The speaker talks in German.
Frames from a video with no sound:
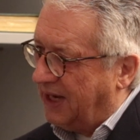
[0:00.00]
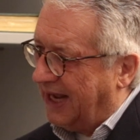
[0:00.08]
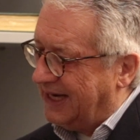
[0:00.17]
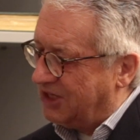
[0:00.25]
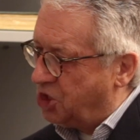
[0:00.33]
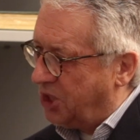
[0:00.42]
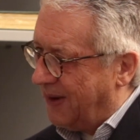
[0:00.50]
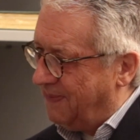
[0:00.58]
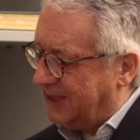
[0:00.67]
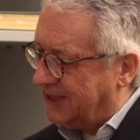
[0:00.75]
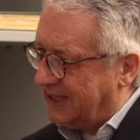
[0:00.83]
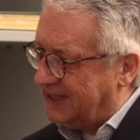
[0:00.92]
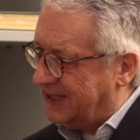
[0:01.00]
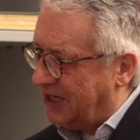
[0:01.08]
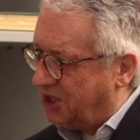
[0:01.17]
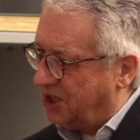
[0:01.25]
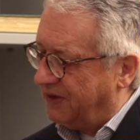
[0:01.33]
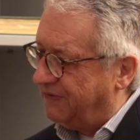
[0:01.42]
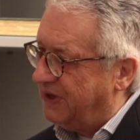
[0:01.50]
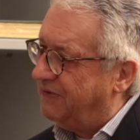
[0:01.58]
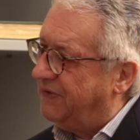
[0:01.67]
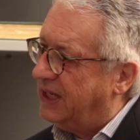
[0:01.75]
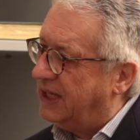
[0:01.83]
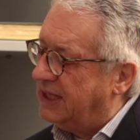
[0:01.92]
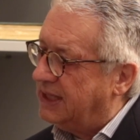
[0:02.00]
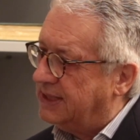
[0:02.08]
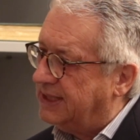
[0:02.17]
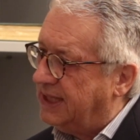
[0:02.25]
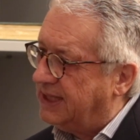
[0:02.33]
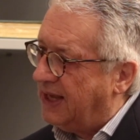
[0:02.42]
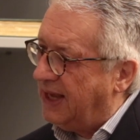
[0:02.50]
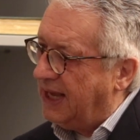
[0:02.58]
eine Stammesgesellschaft in vieler Hinsicht,